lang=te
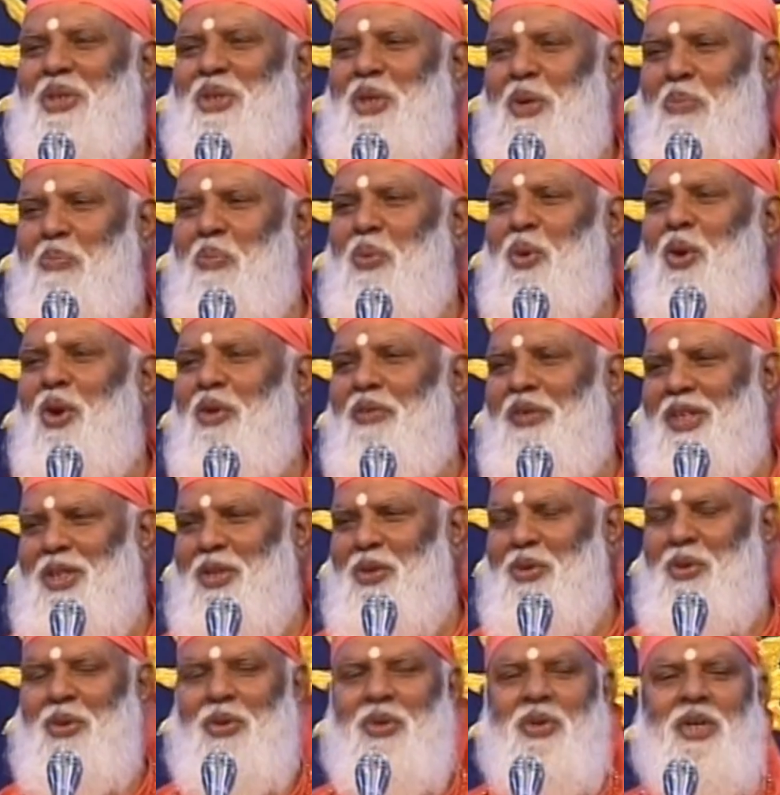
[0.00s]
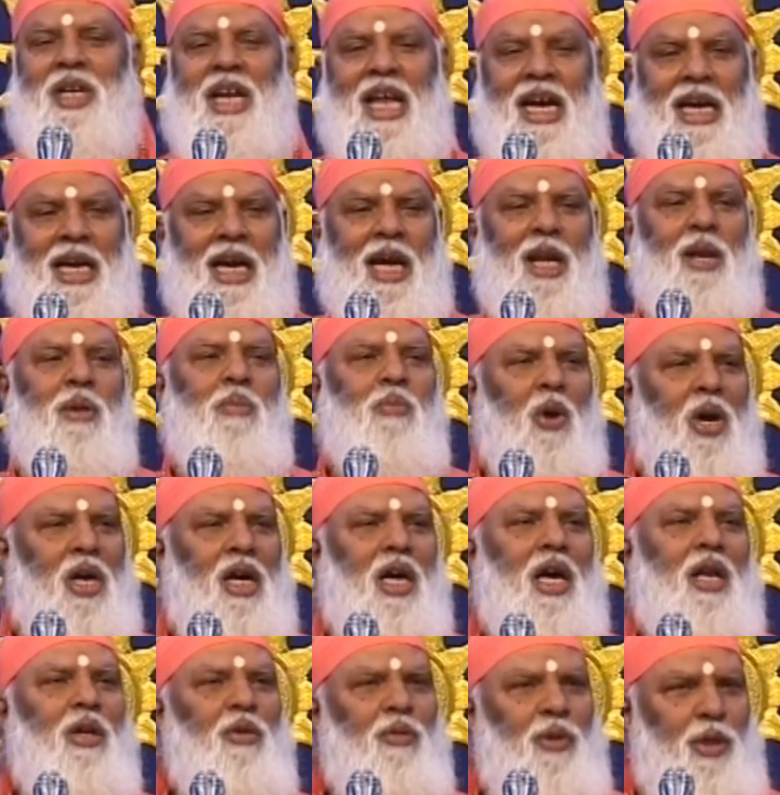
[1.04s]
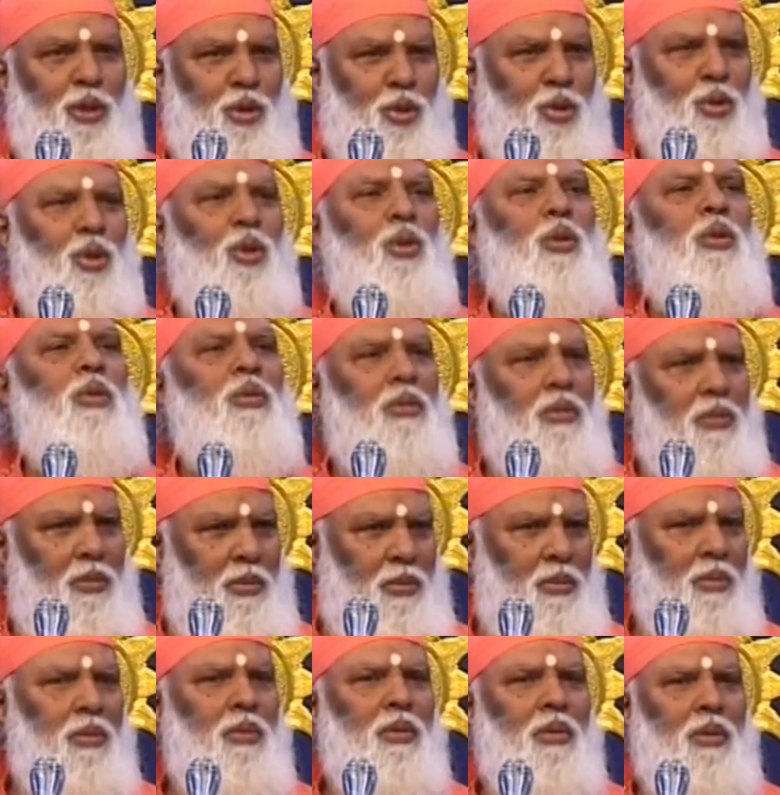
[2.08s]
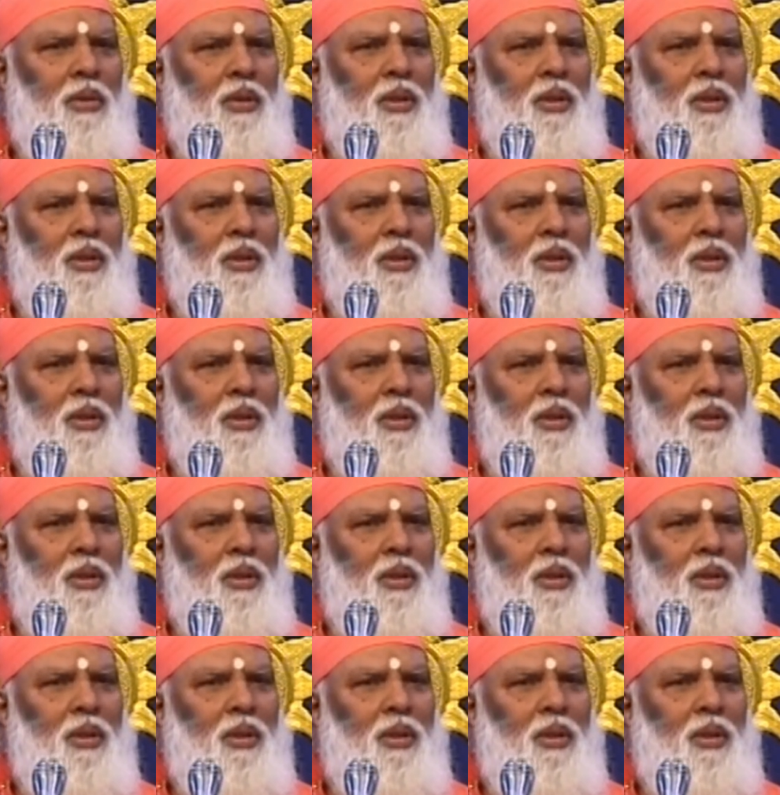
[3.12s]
కుక్కలు చెప్పులు వెతుకును నక్కలు బొక్కలు వెతుకును